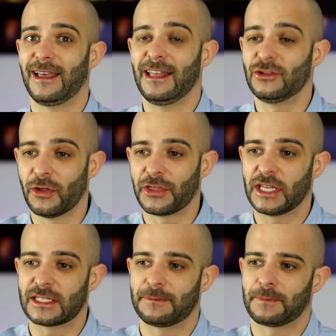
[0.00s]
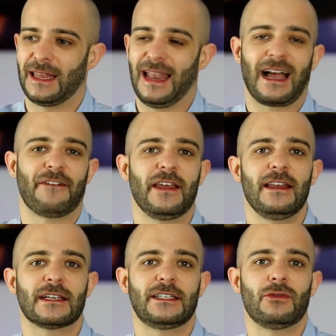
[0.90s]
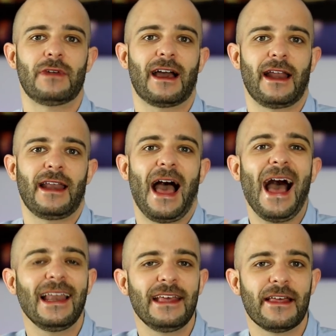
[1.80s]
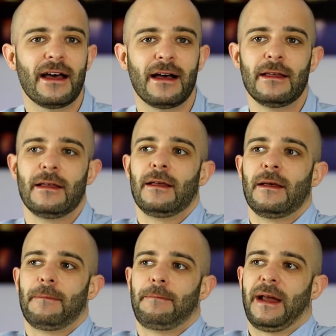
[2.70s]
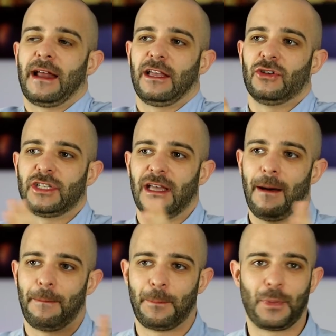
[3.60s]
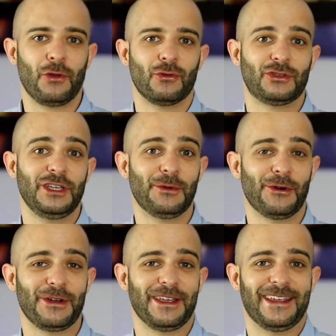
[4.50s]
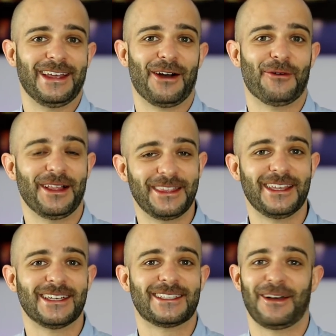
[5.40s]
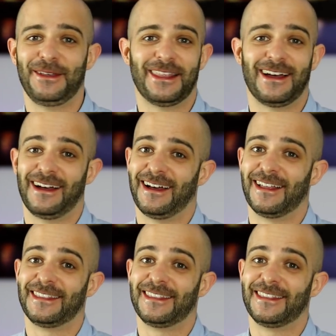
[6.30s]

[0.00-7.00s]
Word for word: Entonces, la cafeína ha sido una gran aliada para que yo sea productivo y aguante esta vida